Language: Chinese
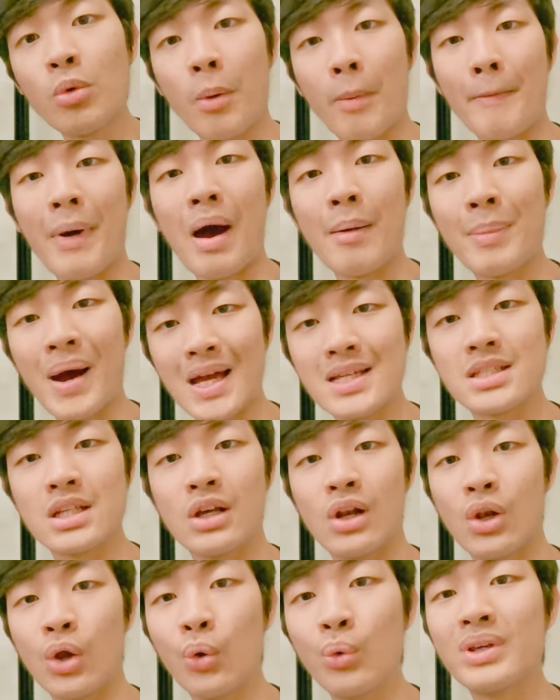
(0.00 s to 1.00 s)
果我们要拍
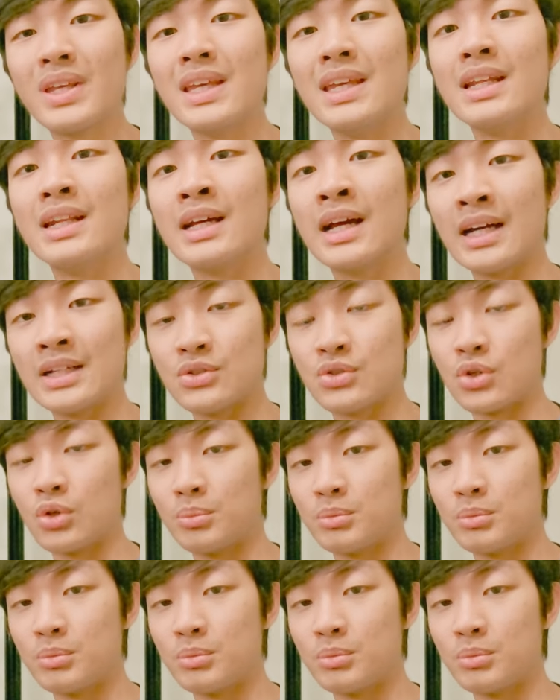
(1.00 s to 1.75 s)
摄 low key 的感觉，